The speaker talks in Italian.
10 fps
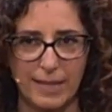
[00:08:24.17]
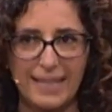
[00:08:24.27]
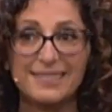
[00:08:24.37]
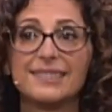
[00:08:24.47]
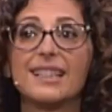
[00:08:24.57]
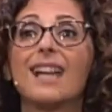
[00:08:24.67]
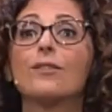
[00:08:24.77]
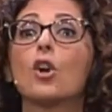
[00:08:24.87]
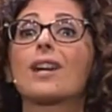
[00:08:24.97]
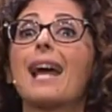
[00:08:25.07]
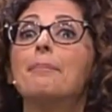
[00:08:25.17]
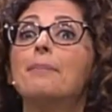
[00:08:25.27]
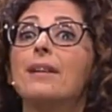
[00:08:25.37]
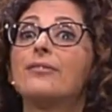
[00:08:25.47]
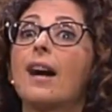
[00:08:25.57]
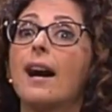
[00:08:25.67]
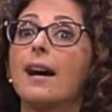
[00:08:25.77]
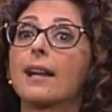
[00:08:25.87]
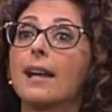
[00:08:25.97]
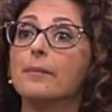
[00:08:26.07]
e se la vorrebbe
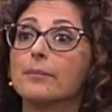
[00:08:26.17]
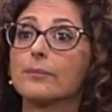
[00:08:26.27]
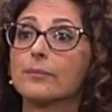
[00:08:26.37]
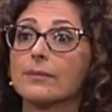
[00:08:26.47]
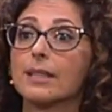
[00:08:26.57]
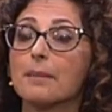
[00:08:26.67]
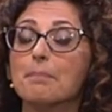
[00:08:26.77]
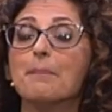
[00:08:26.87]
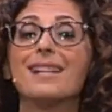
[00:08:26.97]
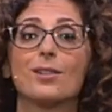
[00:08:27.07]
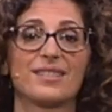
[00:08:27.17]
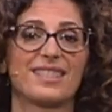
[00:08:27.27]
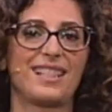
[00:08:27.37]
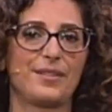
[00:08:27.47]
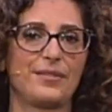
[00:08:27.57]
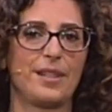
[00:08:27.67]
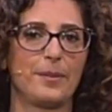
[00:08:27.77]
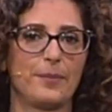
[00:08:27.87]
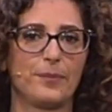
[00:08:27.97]
fare, ma non se la fa.